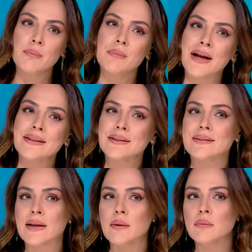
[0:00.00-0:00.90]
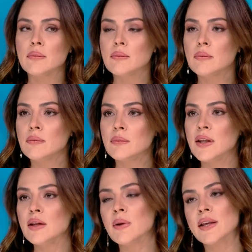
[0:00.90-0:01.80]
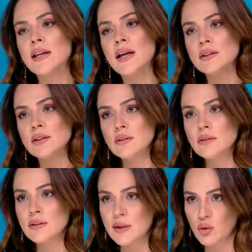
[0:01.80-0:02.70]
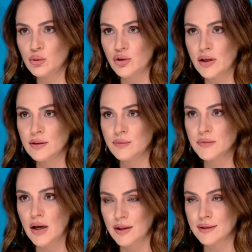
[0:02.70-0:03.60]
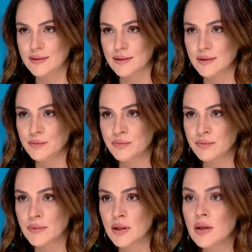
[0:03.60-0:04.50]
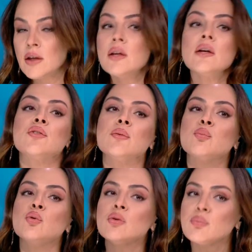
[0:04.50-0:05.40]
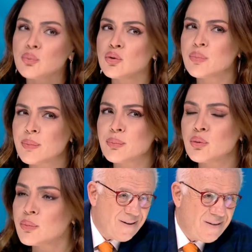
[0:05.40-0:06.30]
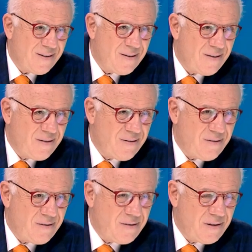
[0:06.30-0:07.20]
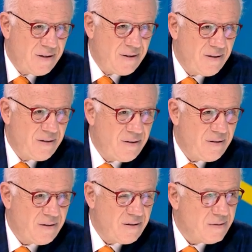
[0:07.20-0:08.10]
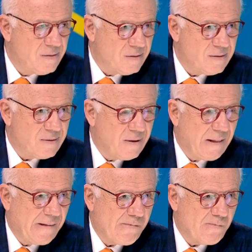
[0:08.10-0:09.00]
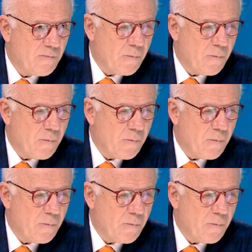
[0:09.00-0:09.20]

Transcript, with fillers: Ben gitsem yerime gelen kim olacak algısı. Şimdi, bunu bunu bunu ben de ne olur sakın size söylüyormuşum gibi algılamayın. Ben,